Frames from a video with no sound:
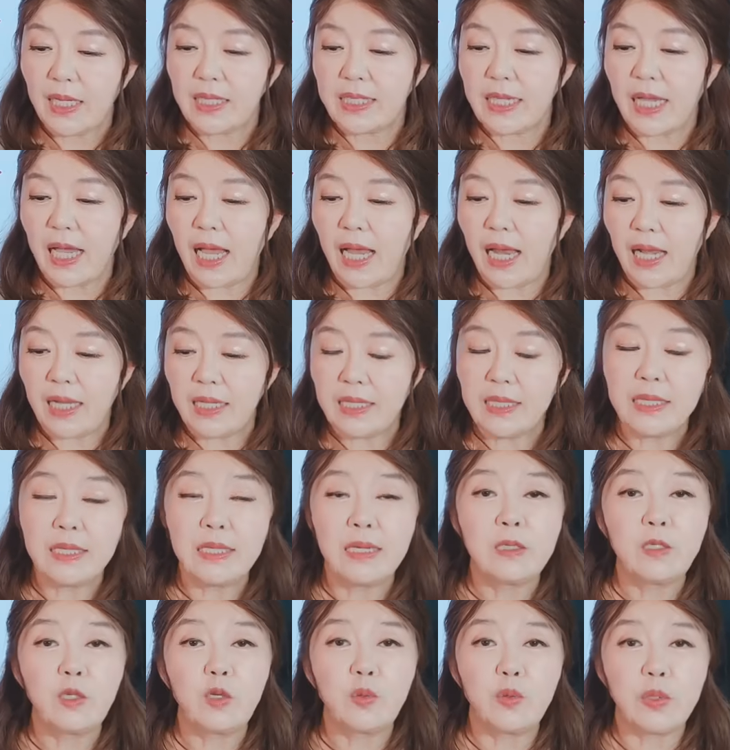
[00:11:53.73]
자, 알란
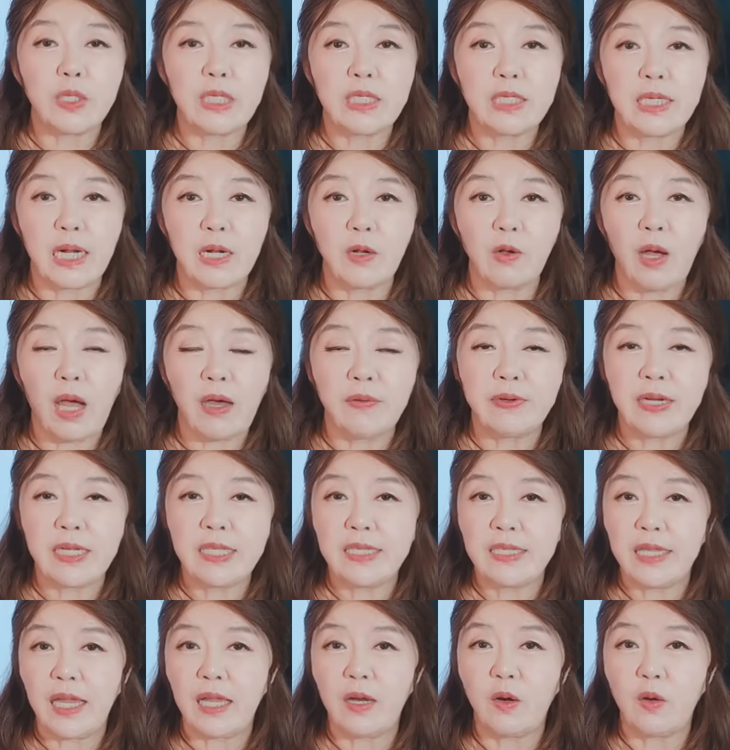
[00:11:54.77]
덜쇼위치라고
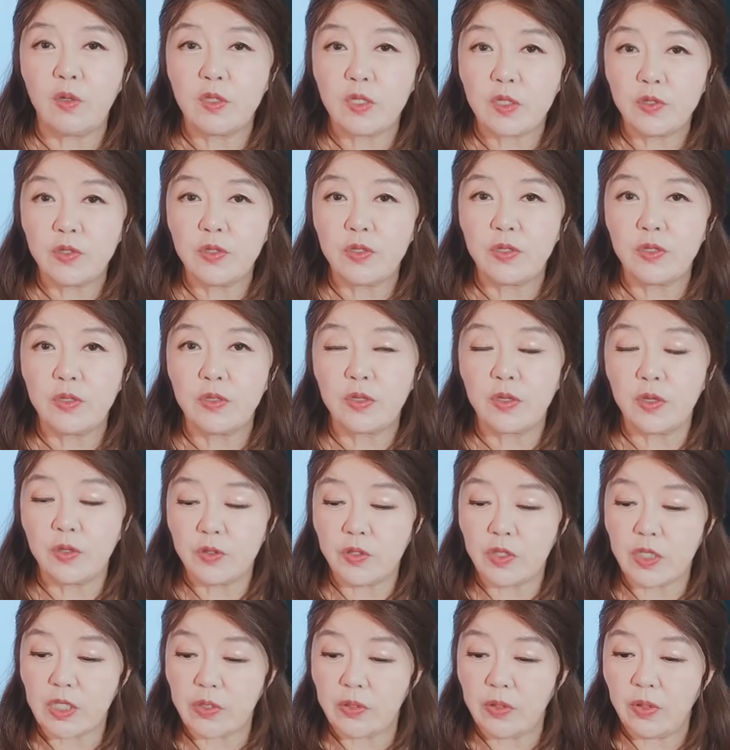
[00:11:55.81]
하버드대 로스쿨
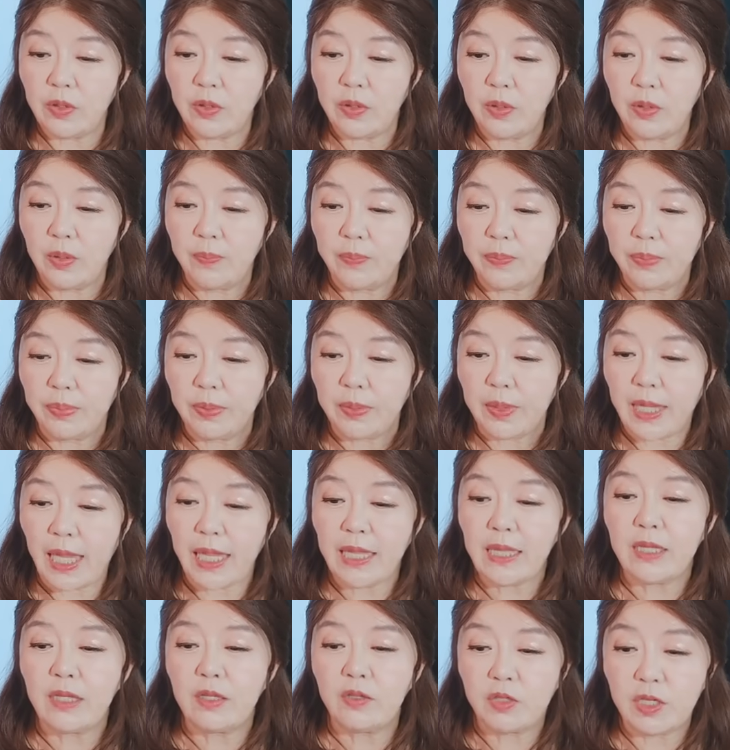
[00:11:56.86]
교수 있죠.
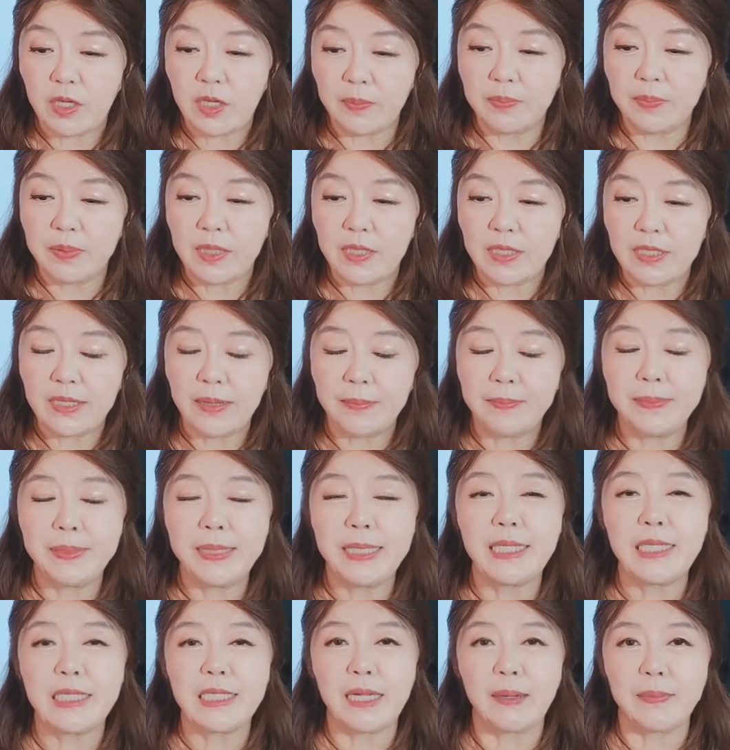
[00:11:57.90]
Get Trump,
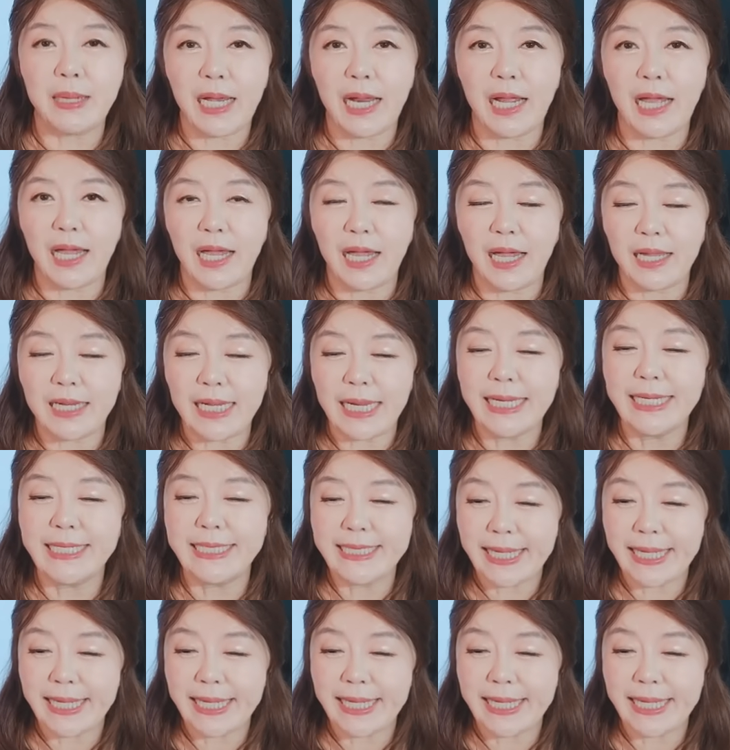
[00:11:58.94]
트럼프를 잡아라 라는